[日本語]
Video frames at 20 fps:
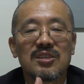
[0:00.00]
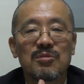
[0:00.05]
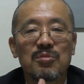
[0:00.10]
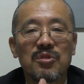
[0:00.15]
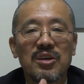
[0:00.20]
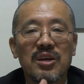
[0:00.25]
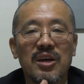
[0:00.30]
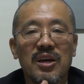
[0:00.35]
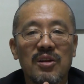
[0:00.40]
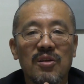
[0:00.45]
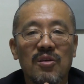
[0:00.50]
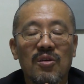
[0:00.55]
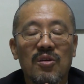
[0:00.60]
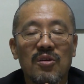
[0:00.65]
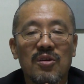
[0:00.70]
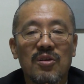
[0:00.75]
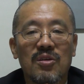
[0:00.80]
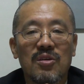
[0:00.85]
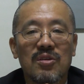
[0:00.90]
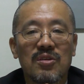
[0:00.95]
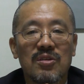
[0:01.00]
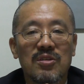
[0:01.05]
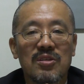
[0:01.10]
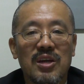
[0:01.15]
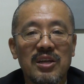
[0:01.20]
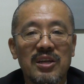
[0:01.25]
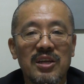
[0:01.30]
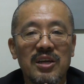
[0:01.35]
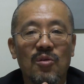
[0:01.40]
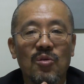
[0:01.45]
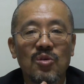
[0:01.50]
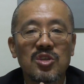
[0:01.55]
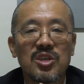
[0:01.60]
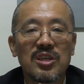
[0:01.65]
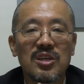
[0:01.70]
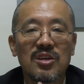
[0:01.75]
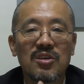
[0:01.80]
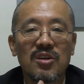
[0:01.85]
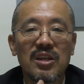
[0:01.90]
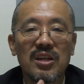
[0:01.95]
自分以外の他人が教え
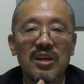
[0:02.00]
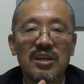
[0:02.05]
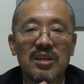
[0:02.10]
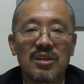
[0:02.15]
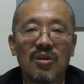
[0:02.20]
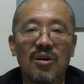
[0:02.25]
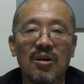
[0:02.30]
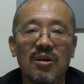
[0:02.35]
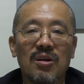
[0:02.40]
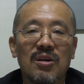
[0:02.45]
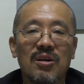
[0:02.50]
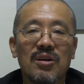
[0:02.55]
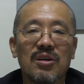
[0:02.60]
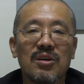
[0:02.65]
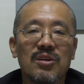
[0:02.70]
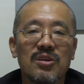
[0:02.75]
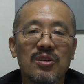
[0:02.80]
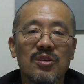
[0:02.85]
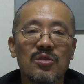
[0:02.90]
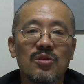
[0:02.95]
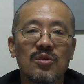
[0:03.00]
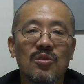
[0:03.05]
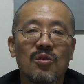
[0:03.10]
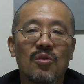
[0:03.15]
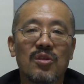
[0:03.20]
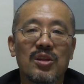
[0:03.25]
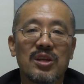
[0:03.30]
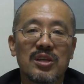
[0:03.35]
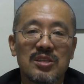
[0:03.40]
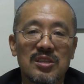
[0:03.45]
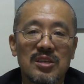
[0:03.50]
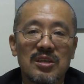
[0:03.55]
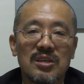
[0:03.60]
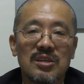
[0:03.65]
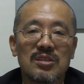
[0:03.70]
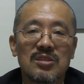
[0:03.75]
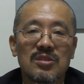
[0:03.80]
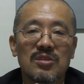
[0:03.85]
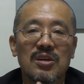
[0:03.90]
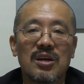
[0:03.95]
てくれないというところです
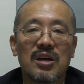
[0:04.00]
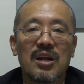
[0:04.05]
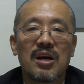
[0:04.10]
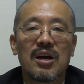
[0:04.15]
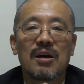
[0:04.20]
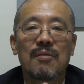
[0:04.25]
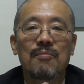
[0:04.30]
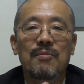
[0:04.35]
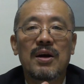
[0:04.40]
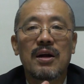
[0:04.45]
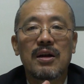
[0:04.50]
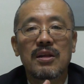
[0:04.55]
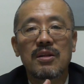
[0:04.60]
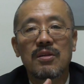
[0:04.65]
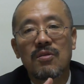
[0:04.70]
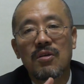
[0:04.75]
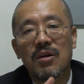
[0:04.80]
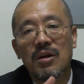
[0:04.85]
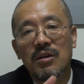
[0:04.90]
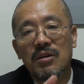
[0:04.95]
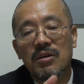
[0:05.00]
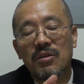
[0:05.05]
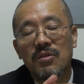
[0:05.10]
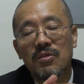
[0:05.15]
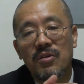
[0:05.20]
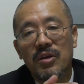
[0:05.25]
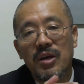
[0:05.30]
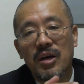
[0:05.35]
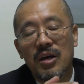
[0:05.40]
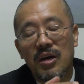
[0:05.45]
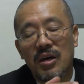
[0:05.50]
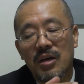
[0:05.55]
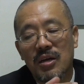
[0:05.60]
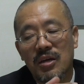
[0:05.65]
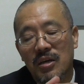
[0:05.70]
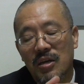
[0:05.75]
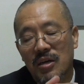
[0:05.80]
それから周りの官僚や